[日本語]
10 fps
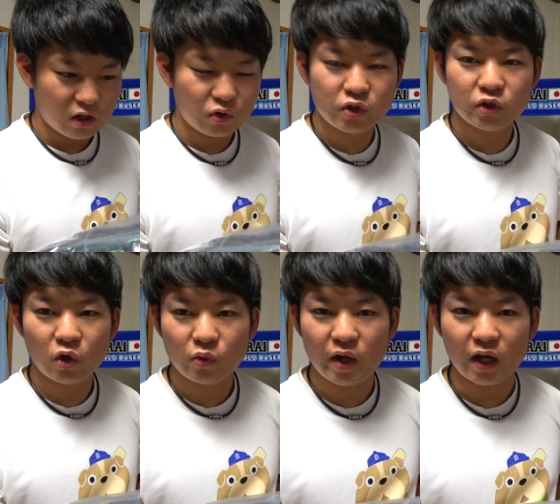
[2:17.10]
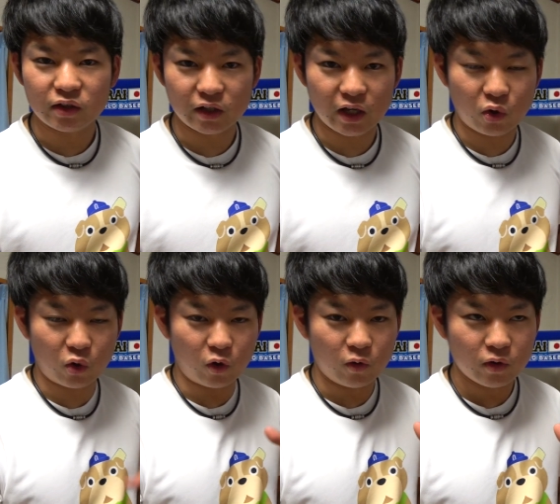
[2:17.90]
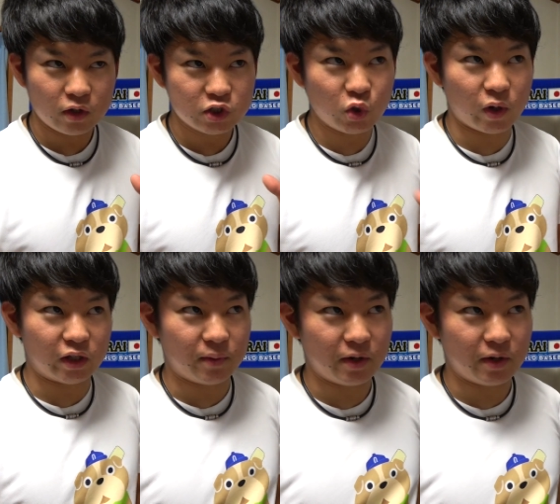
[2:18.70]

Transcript: 冬のウェアって結構上下で、